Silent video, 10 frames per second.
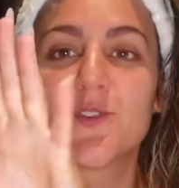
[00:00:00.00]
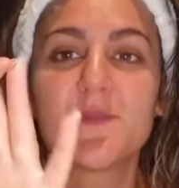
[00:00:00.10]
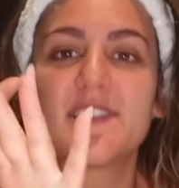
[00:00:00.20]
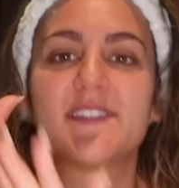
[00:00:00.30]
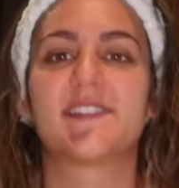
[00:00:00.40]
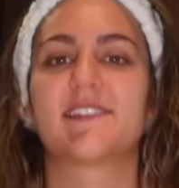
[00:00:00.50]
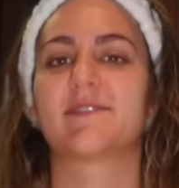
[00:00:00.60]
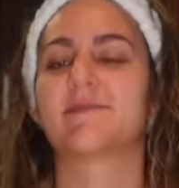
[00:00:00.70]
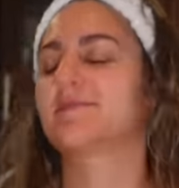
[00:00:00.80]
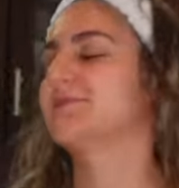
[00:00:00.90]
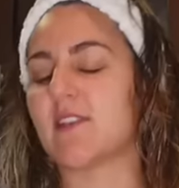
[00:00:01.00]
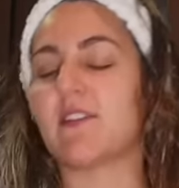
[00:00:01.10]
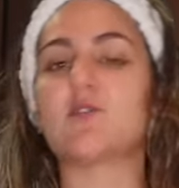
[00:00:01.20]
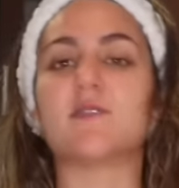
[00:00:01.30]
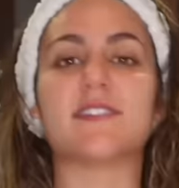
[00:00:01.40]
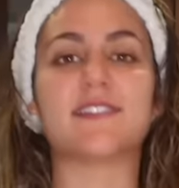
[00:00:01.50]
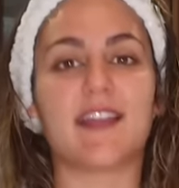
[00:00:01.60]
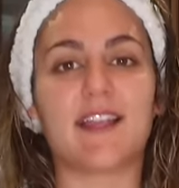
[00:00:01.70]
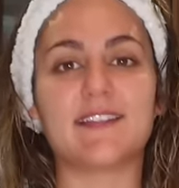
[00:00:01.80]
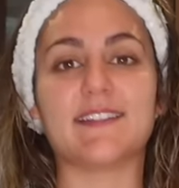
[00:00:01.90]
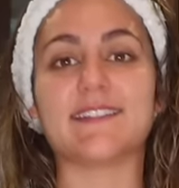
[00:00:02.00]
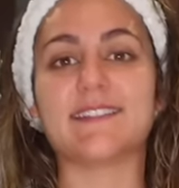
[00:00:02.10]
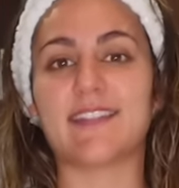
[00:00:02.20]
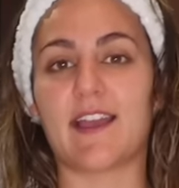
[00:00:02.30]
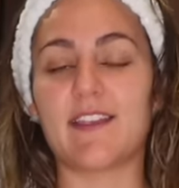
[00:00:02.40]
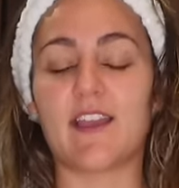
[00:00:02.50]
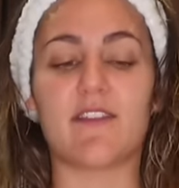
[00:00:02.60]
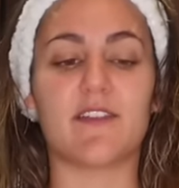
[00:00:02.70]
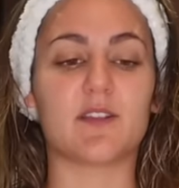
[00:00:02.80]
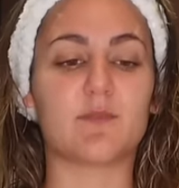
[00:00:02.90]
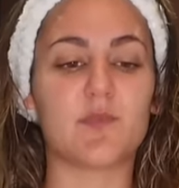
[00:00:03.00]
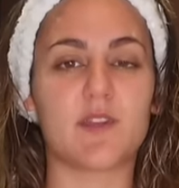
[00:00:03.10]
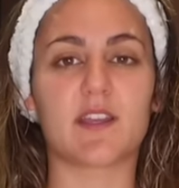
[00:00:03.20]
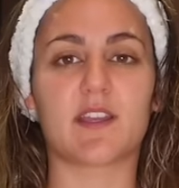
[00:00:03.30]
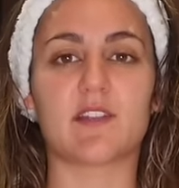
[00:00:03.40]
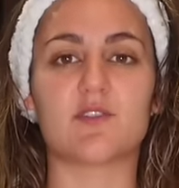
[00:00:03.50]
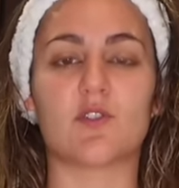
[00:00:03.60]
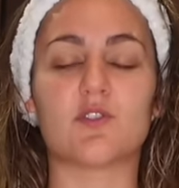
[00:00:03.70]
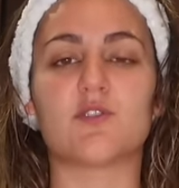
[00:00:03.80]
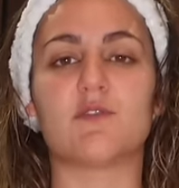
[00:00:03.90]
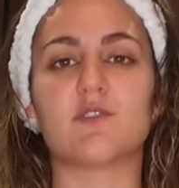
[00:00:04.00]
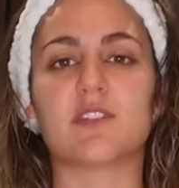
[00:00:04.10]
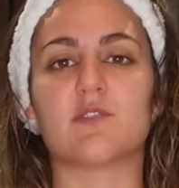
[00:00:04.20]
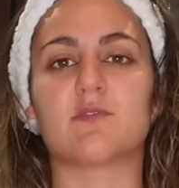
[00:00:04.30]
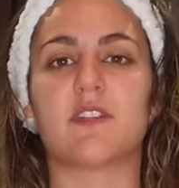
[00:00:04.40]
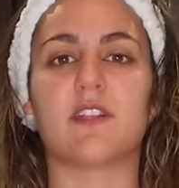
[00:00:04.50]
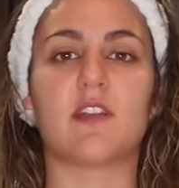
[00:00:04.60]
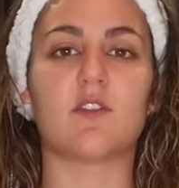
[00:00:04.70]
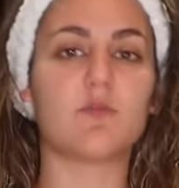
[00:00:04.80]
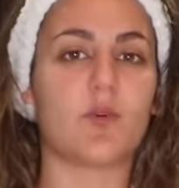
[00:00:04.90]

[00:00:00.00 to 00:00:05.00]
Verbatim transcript: midi, ça va être une salade taille avec peu d'ingrédients. Je vais juste rajouter une